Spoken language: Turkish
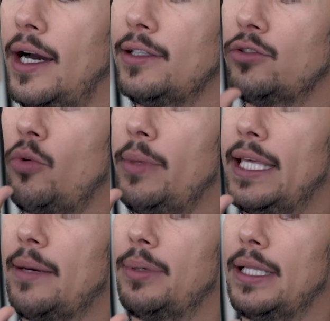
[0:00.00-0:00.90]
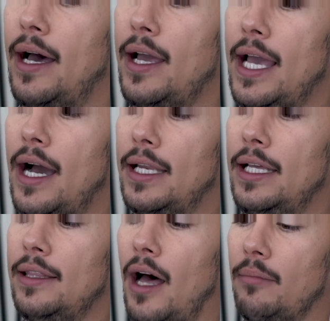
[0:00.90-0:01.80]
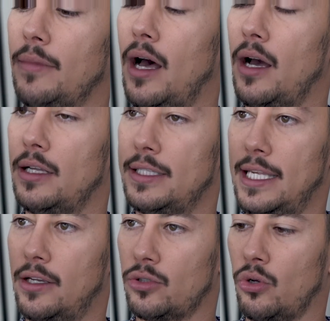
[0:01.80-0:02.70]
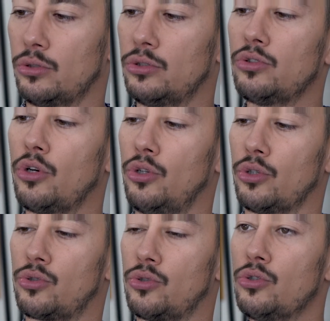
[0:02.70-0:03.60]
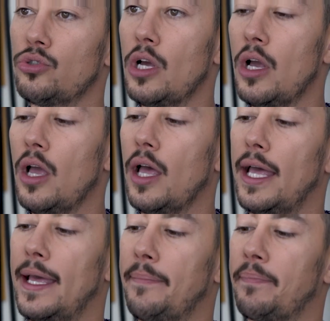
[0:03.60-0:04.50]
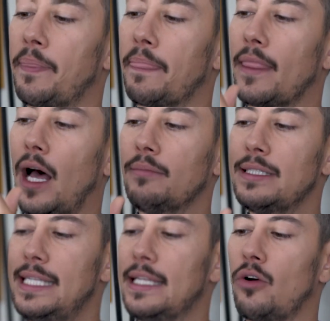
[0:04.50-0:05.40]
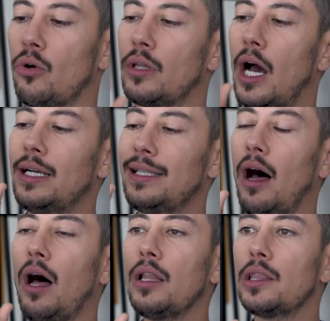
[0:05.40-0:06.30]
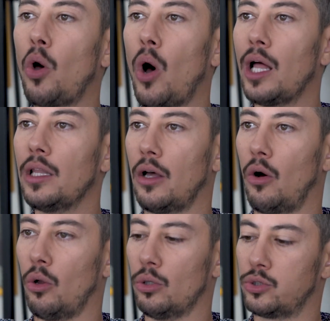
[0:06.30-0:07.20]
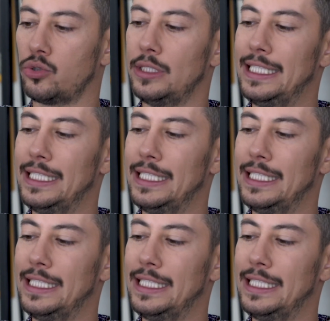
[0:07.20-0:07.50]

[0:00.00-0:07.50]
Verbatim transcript: anatomik yapıla yani damla silikon olduğunu görüyorsunuz. E, damla silikonlar daha doğal olsun